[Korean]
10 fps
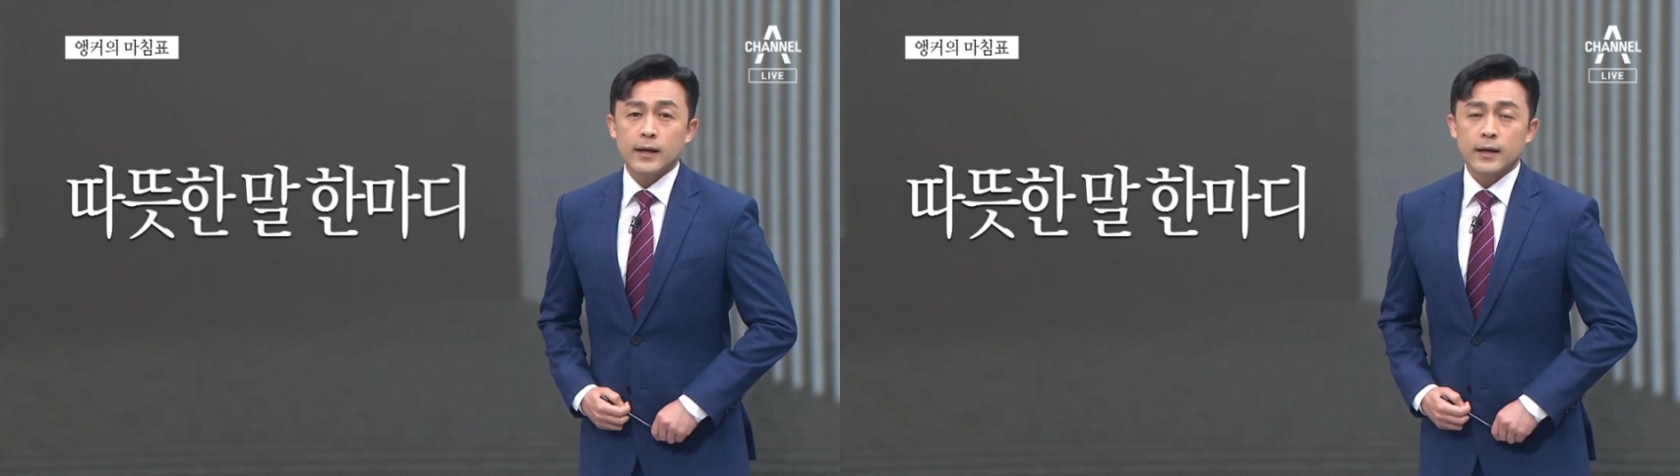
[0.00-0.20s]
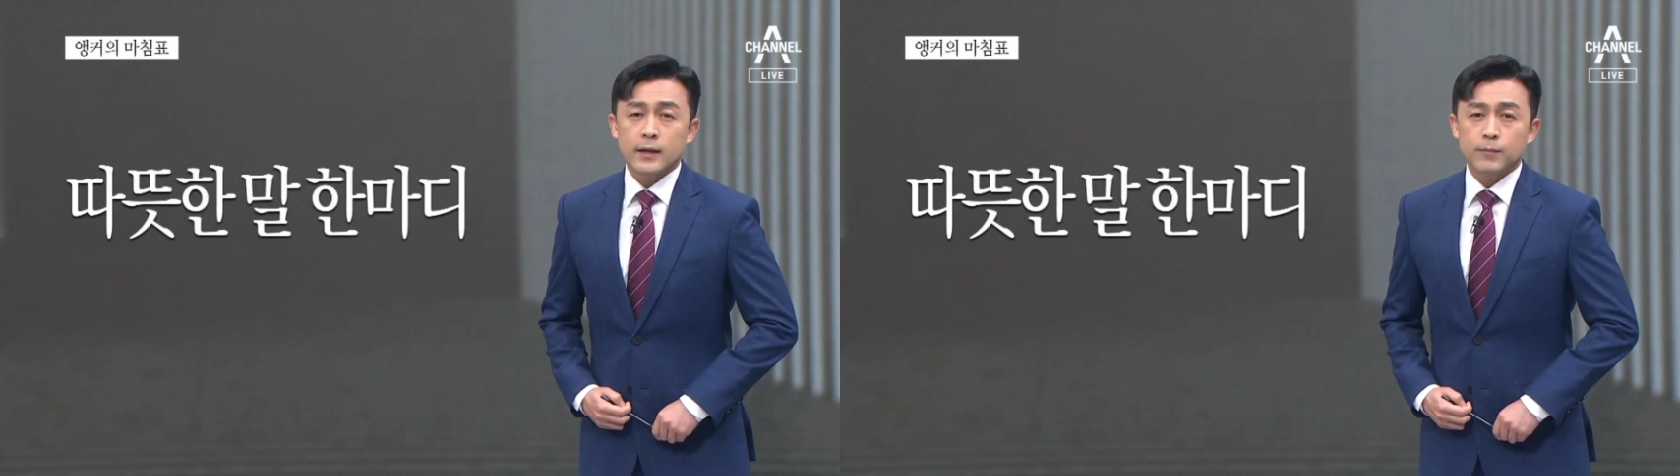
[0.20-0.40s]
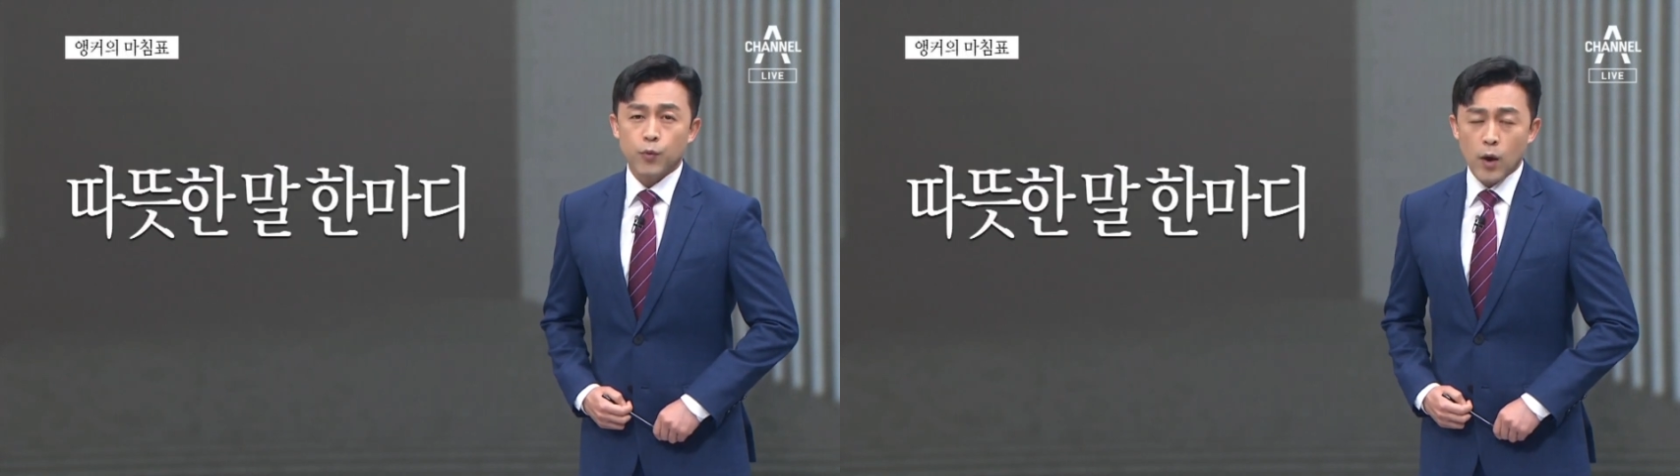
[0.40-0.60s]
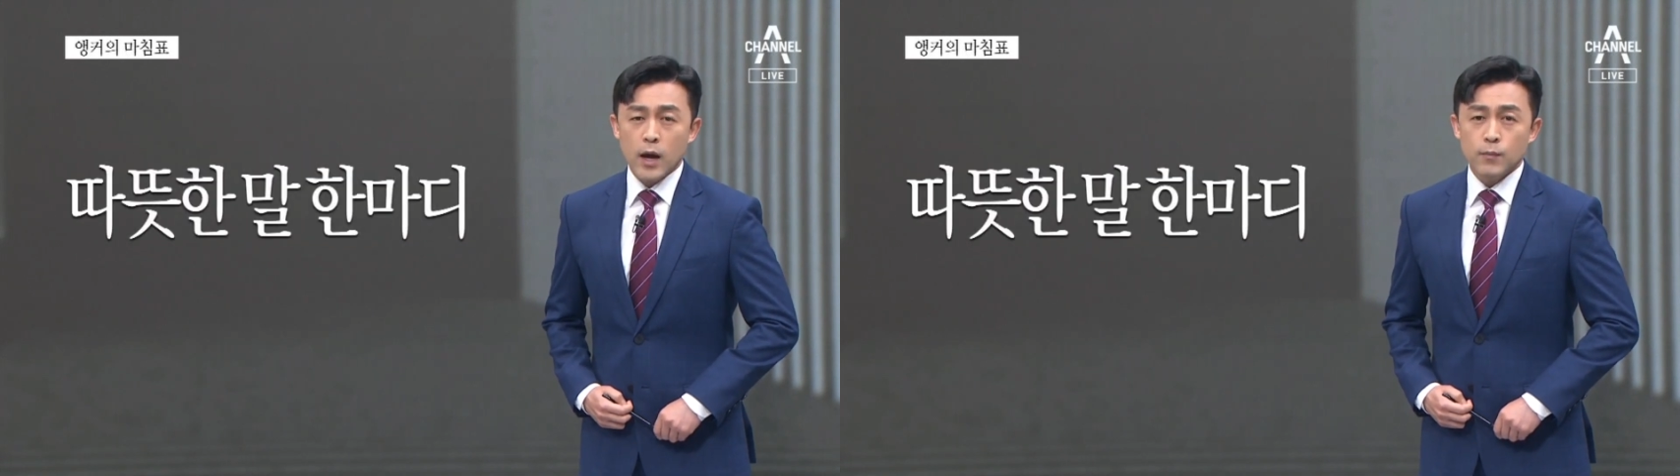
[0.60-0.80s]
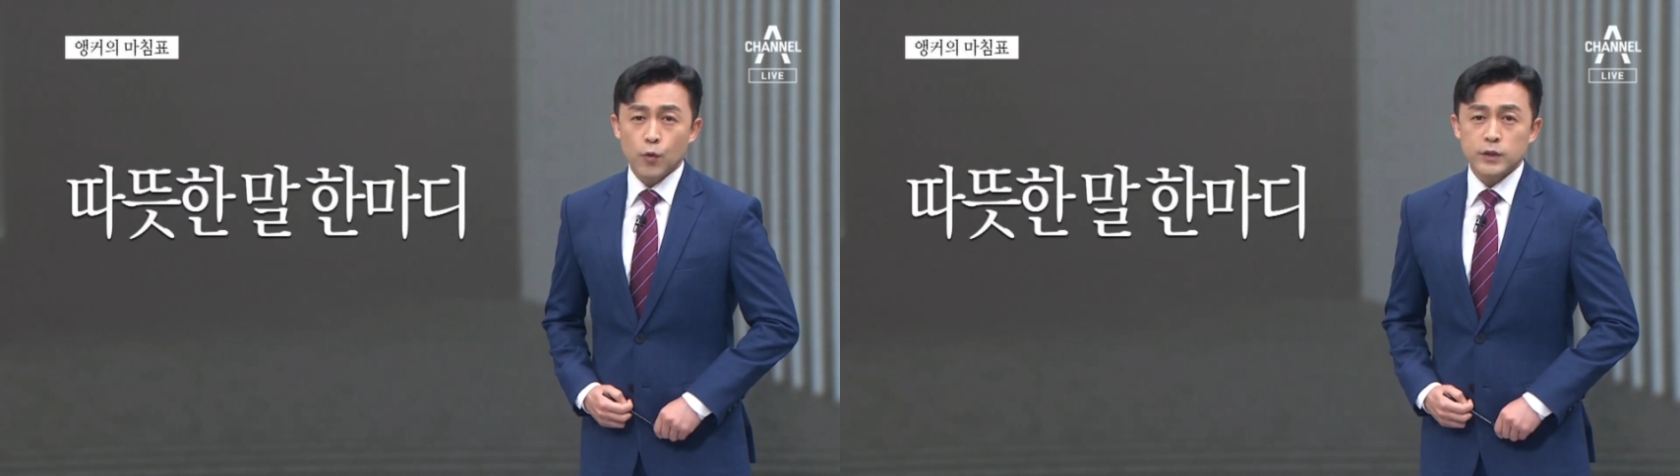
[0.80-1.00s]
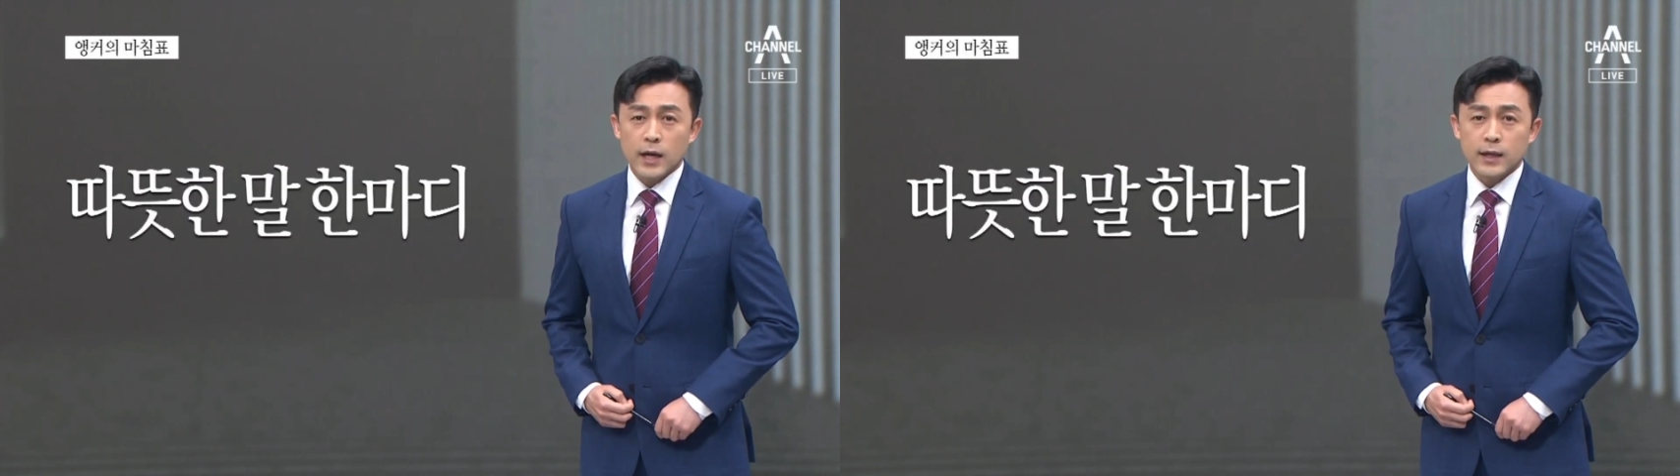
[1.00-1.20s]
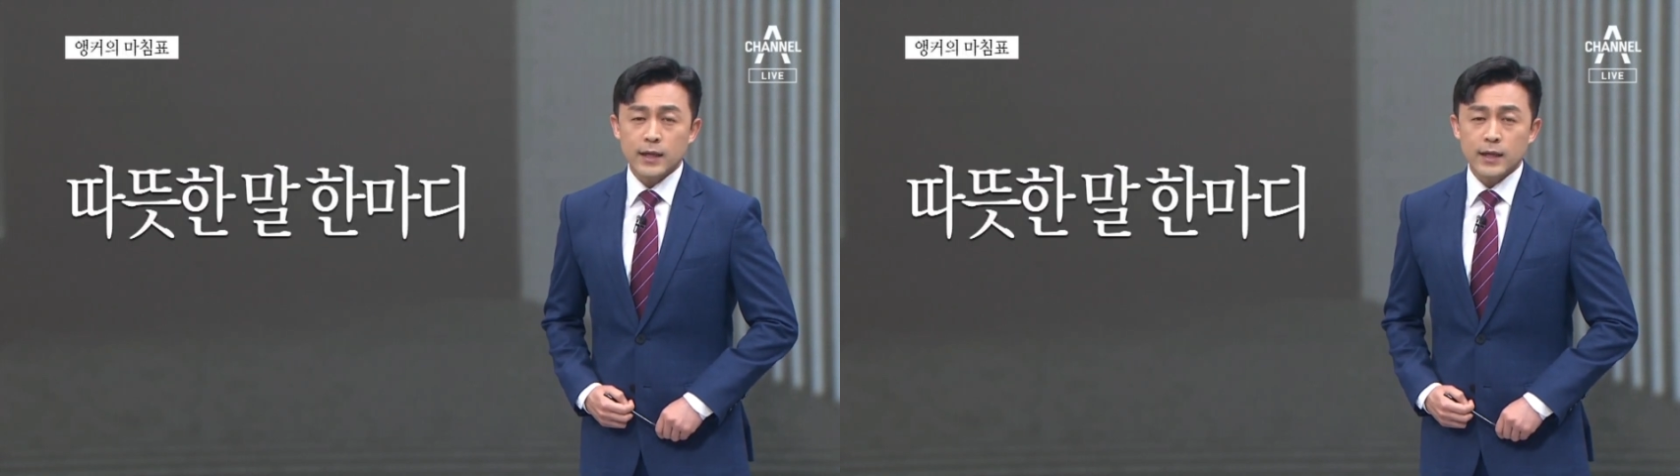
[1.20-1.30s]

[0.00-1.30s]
아, 포항 모자가